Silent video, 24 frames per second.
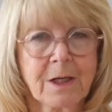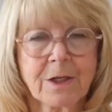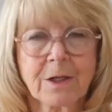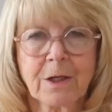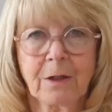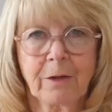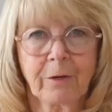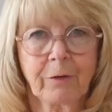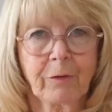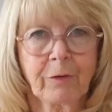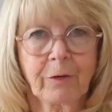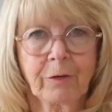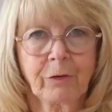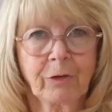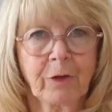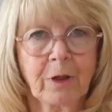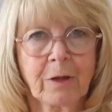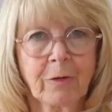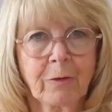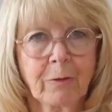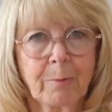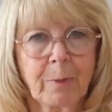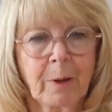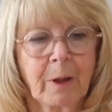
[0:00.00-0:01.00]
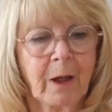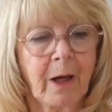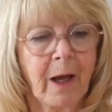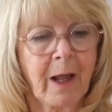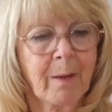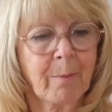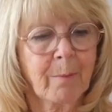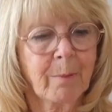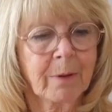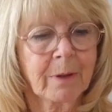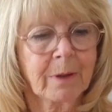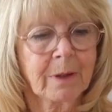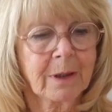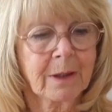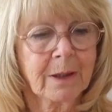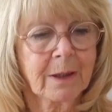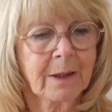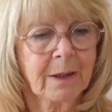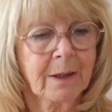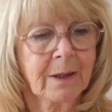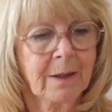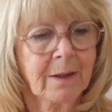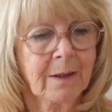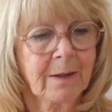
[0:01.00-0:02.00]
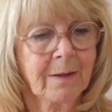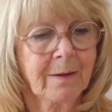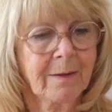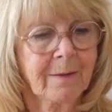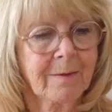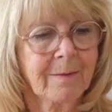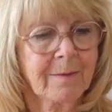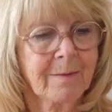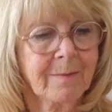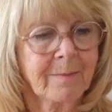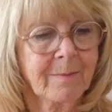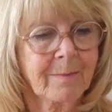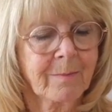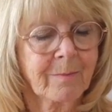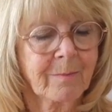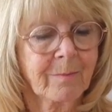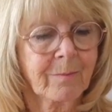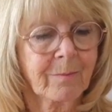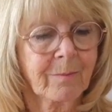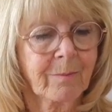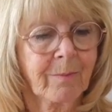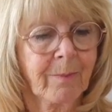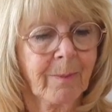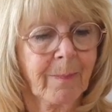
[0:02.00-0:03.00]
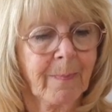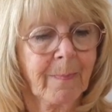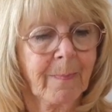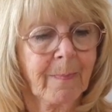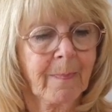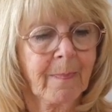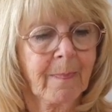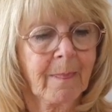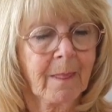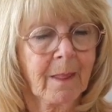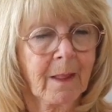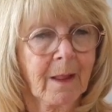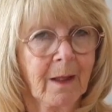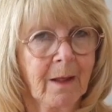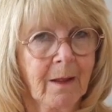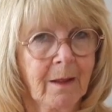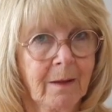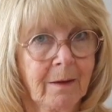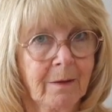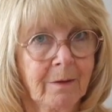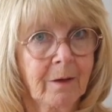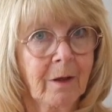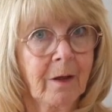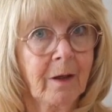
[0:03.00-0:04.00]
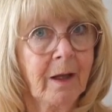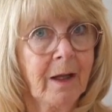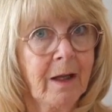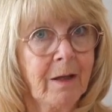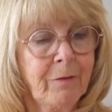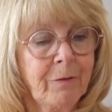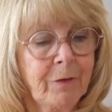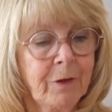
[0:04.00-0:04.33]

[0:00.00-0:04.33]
jest Twoje największe marzenie. On je zrozumie.